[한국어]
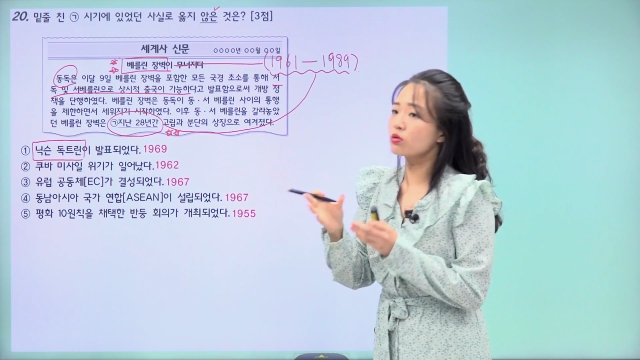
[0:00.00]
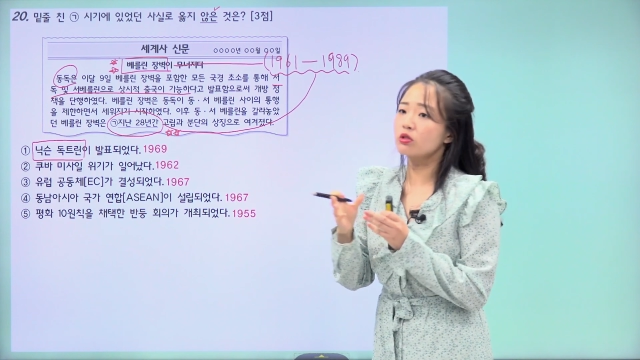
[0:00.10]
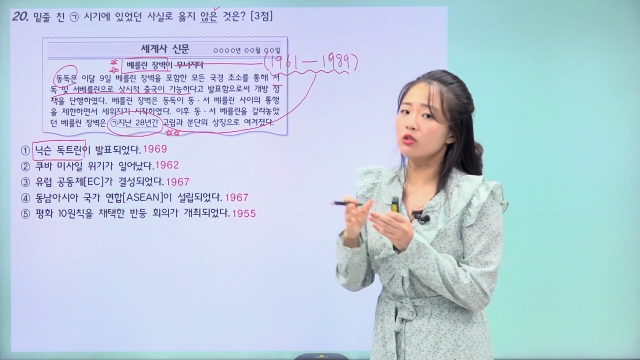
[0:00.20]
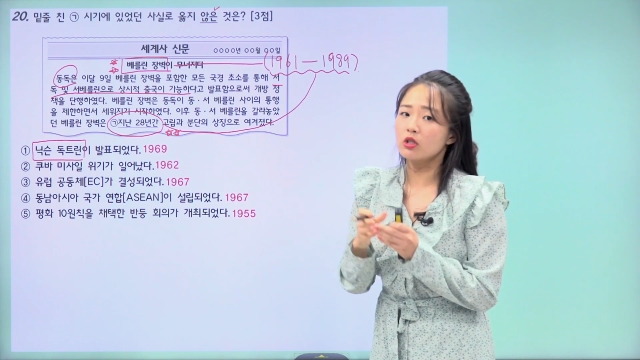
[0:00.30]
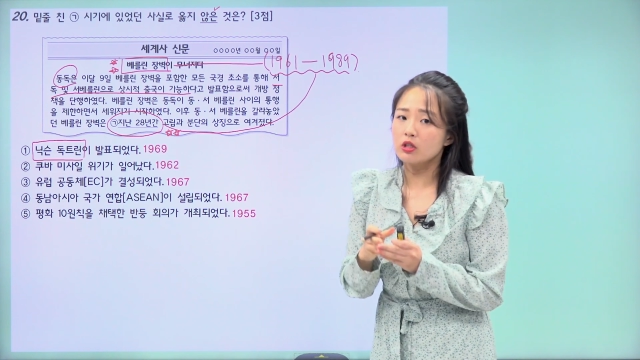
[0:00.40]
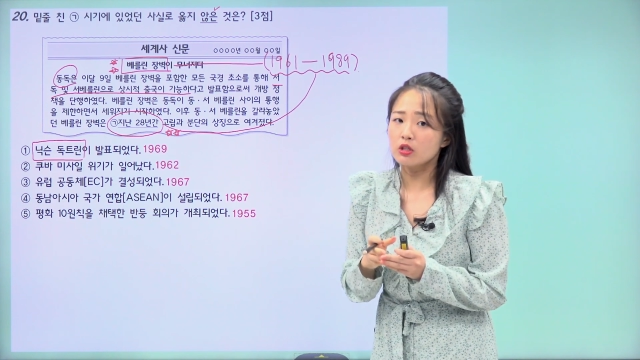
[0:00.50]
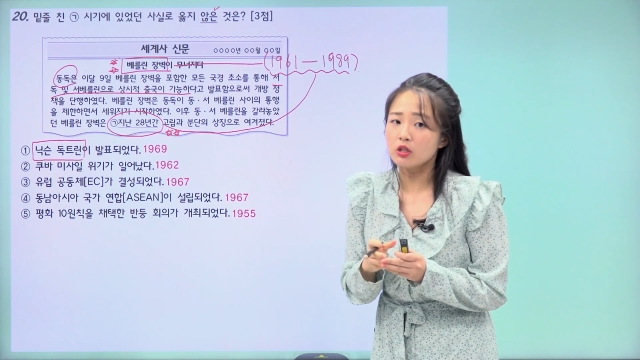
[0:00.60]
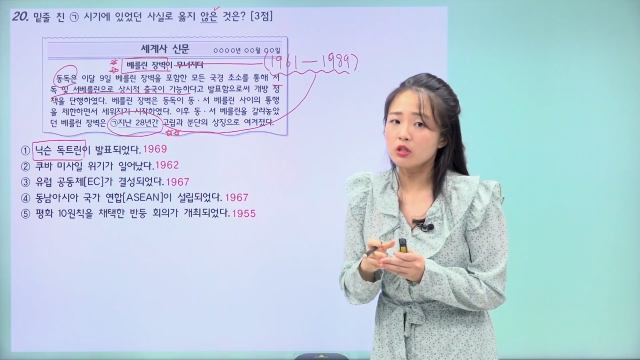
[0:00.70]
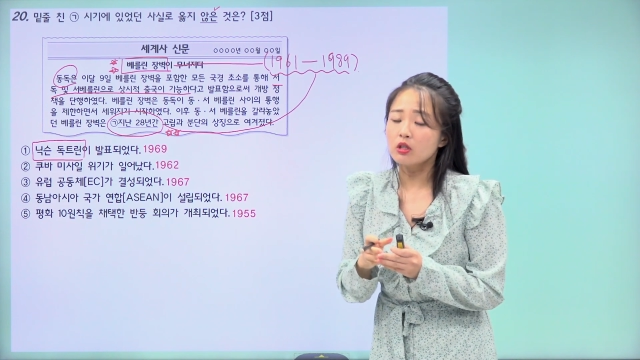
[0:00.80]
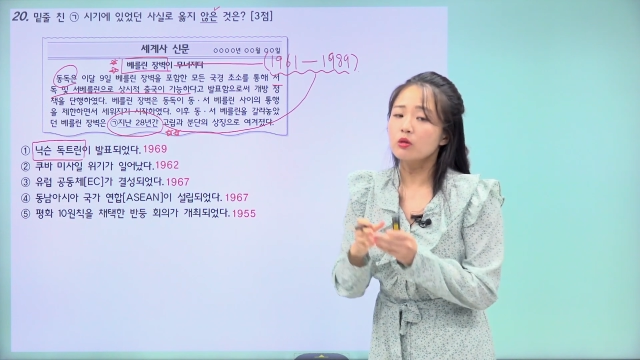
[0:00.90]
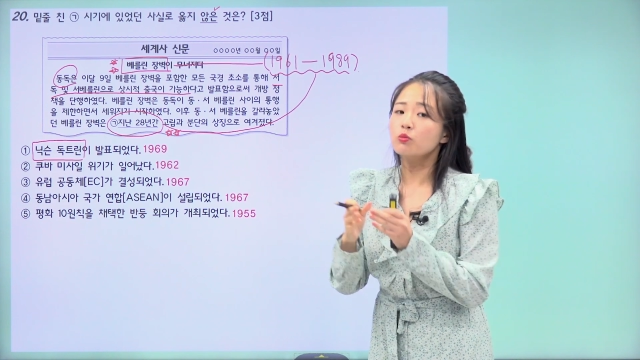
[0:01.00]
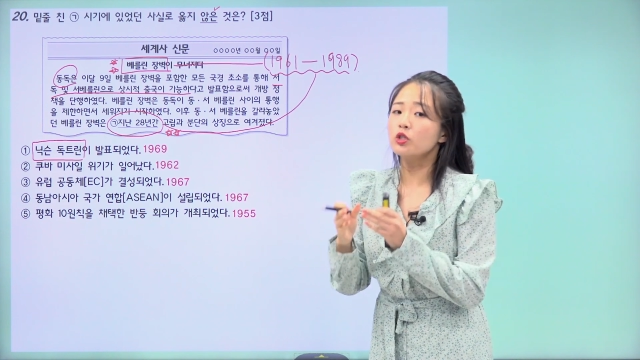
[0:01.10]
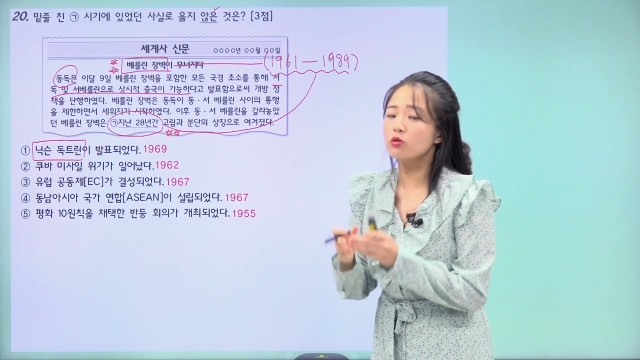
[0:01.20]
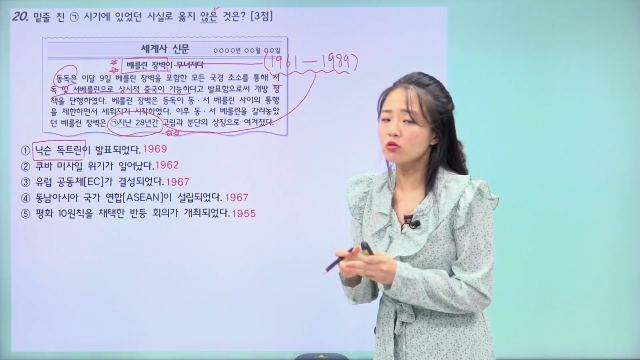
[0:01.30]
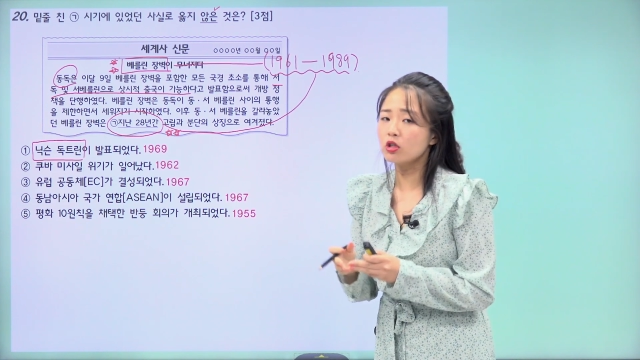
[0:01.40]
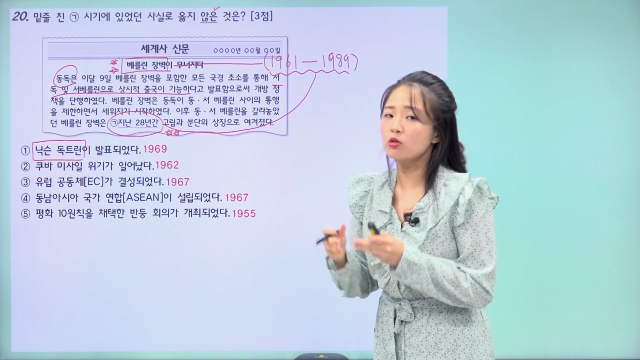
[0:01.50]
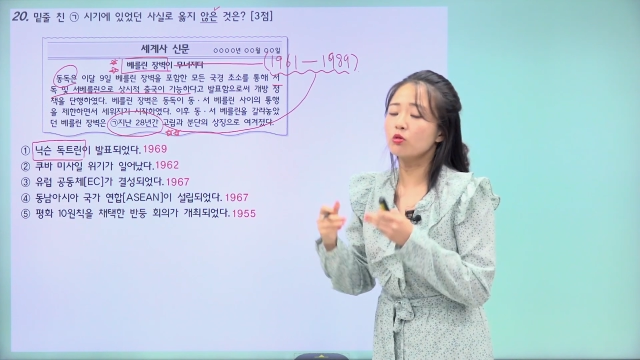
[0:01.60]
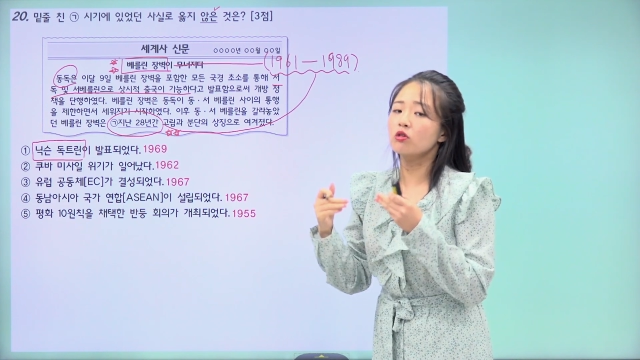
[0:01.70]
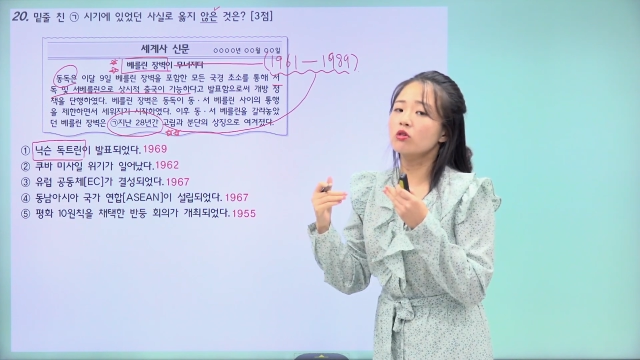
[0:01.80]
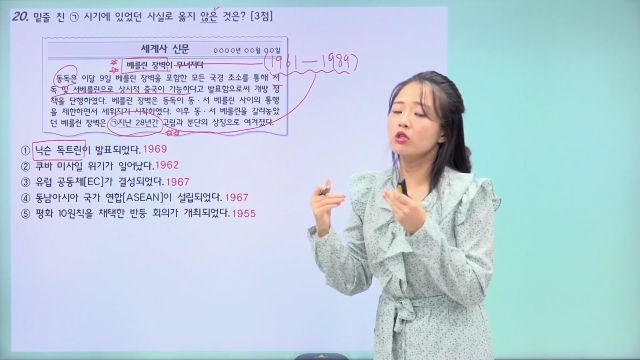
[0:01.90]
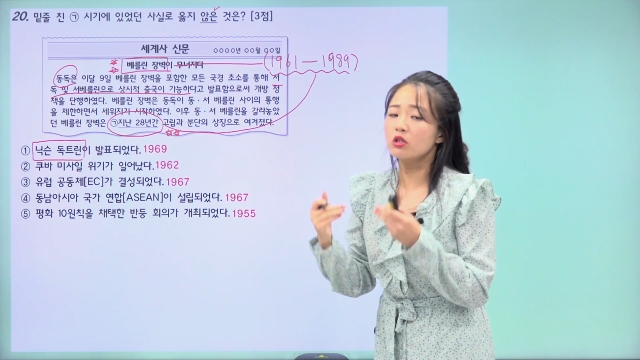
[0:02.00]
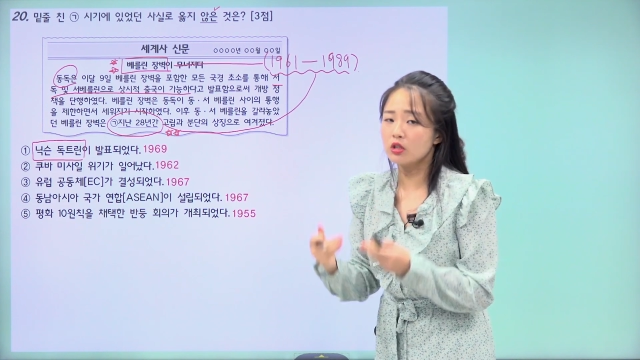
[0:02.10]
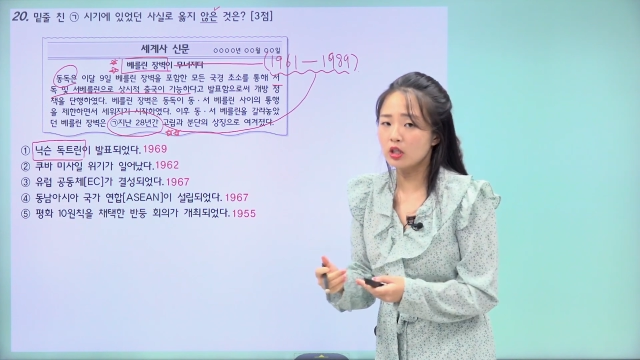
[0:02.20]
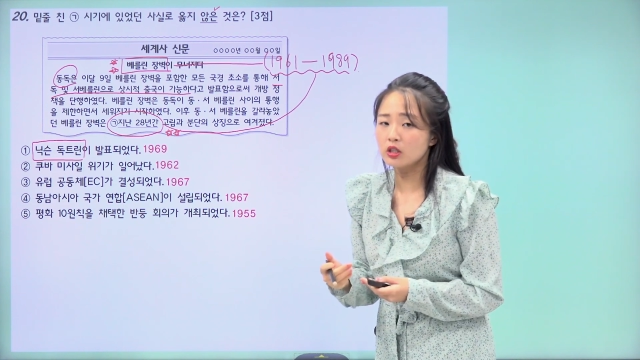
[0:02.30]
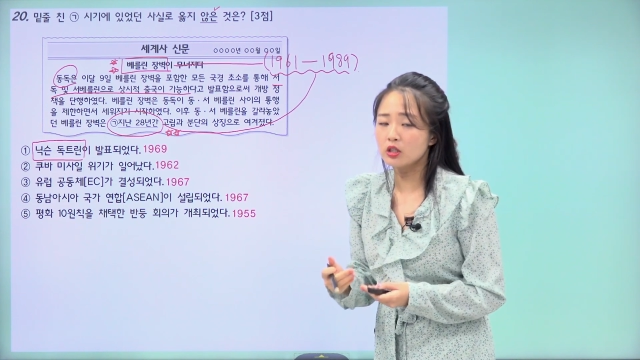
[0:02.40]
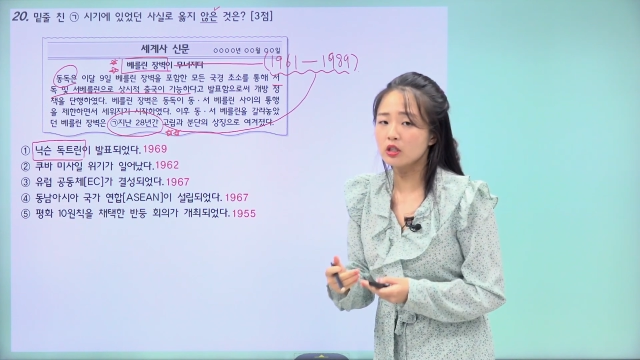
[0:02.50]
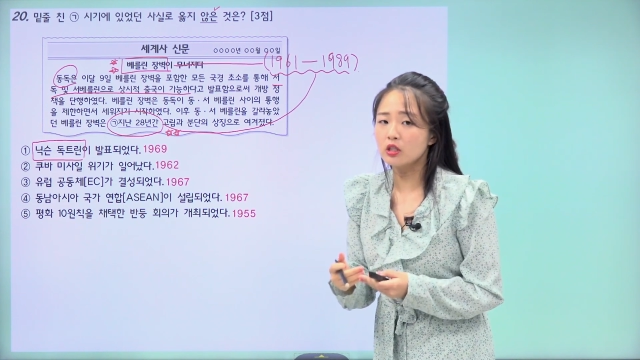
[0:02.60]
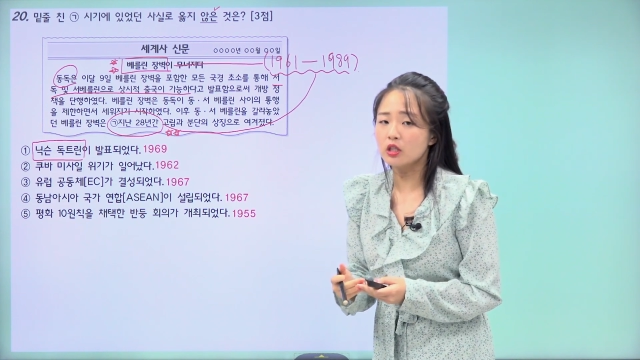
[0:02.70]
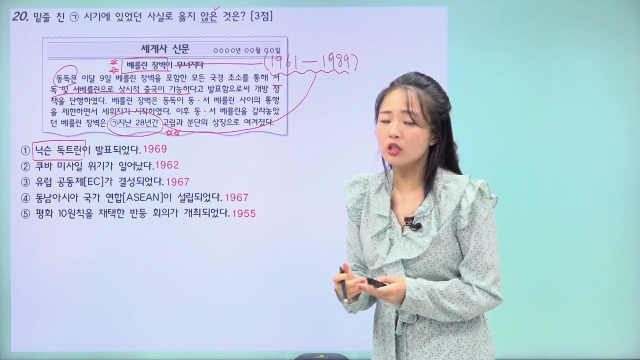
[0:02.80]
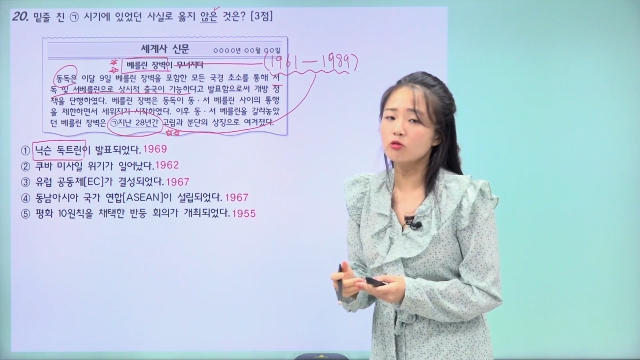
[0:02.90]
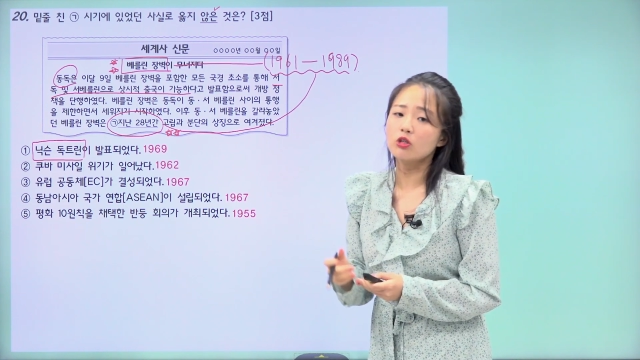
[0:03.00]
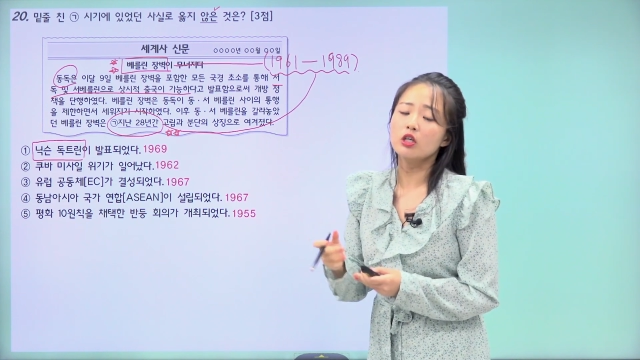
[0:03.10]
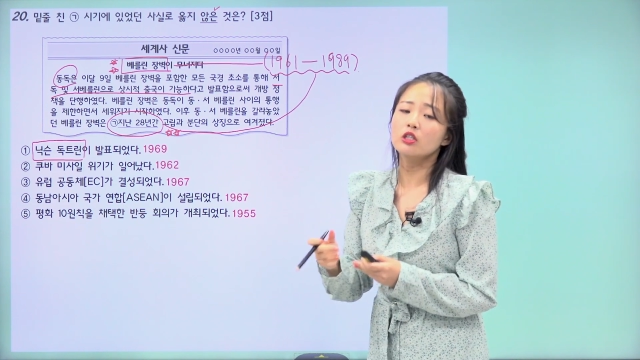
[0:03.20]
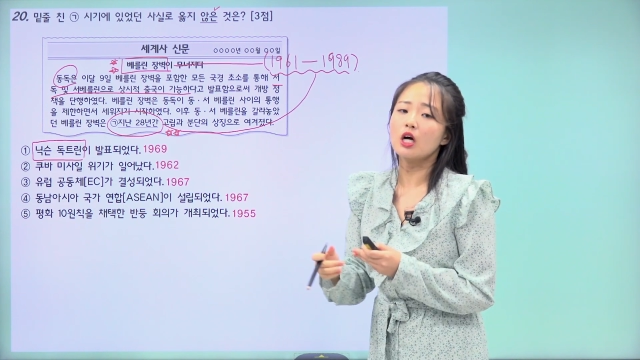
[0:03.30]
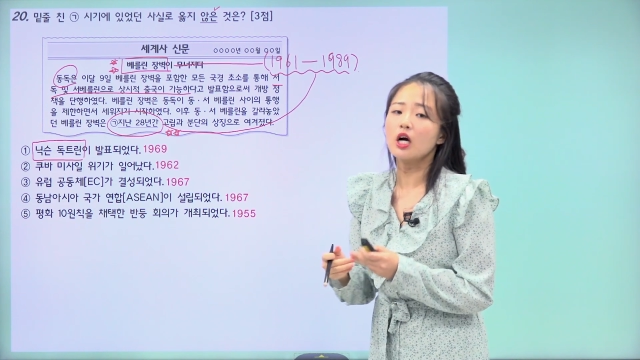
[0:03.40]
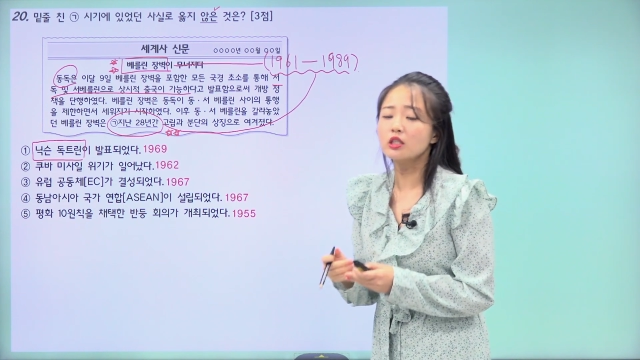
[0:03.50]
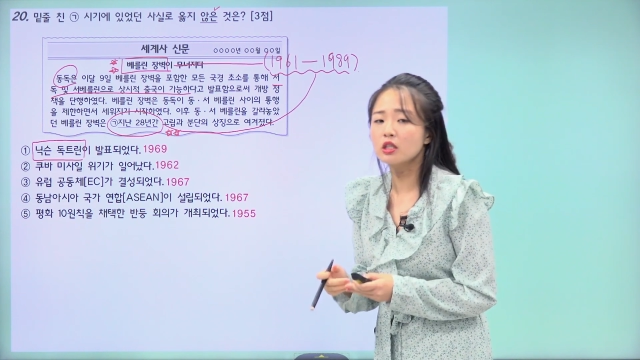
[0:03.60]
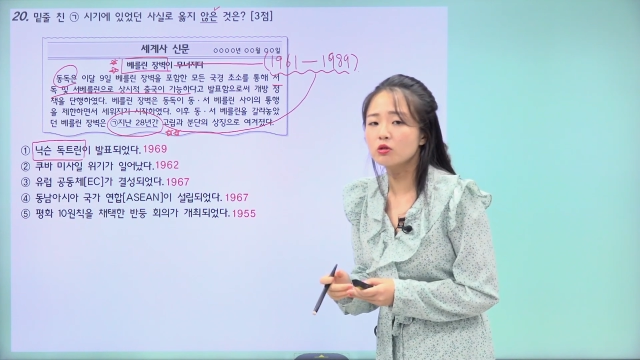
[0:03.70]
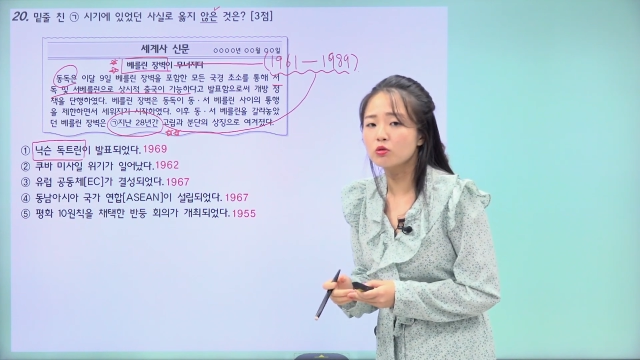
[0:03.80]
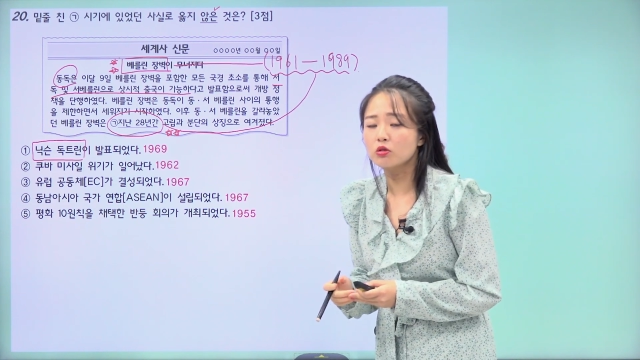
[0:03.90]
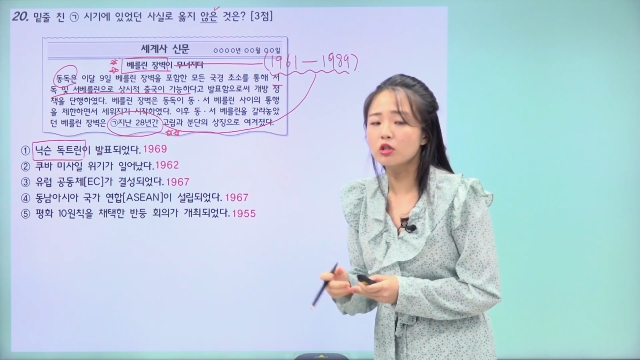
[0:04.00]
독트린은 미국 대통령인 닉슨이 우리가 이제 아시아 쪽,